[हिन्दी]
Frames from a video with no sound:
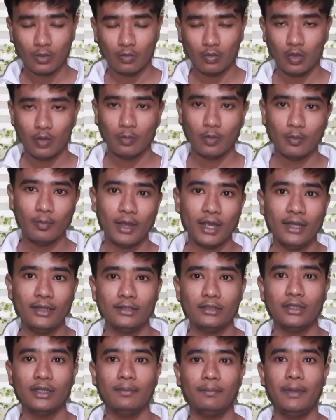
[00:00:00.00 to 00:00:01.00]
वो मोबाइल
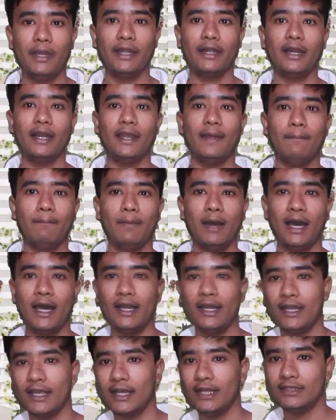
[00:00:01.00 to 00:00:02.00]
की बैटरी आप
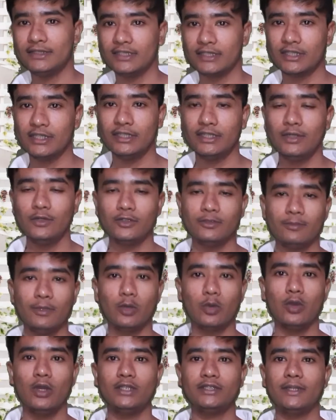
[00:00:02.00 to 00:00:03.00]
बाहर निकाल सकते थे
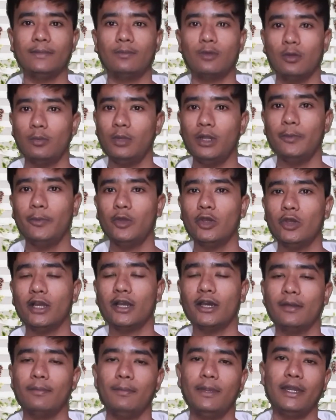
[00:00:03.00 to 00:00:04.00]
उसमें कोई ऐसा प्रॉब्लम नहीं हो
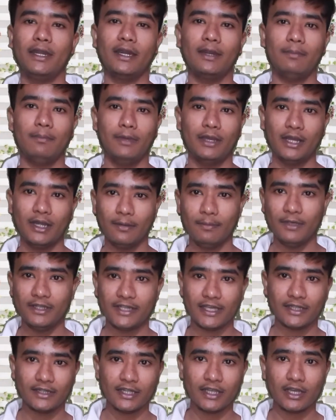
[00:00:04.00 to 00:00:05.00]
अगर बैटरी बिगड़ भी
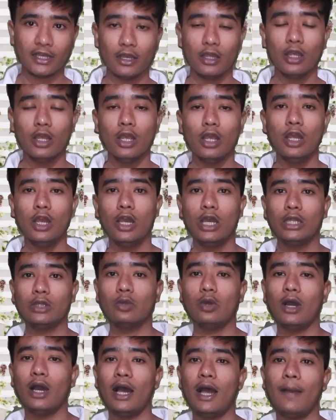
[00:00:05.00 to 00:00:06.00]
जाती है
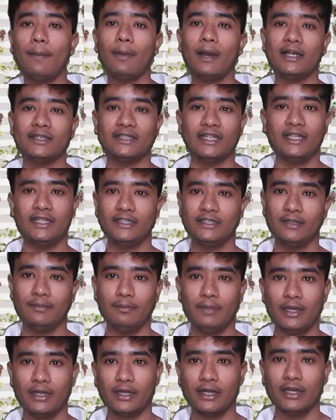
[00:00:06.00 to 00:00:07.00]
तो आप आसानी से
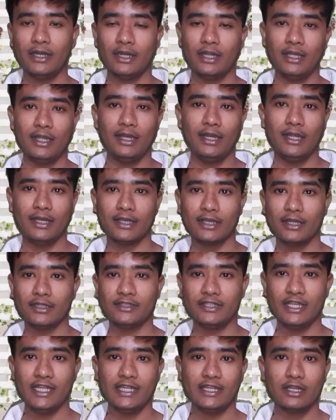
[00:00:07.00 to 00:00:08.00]
बैटरी नई लेकर
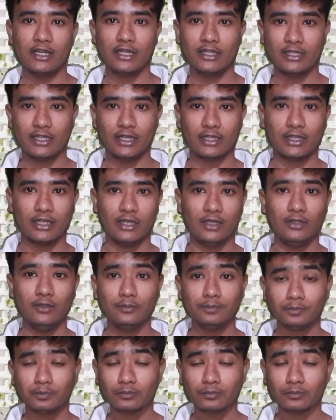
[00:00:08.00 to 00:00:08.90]
चेंज कर सकते हो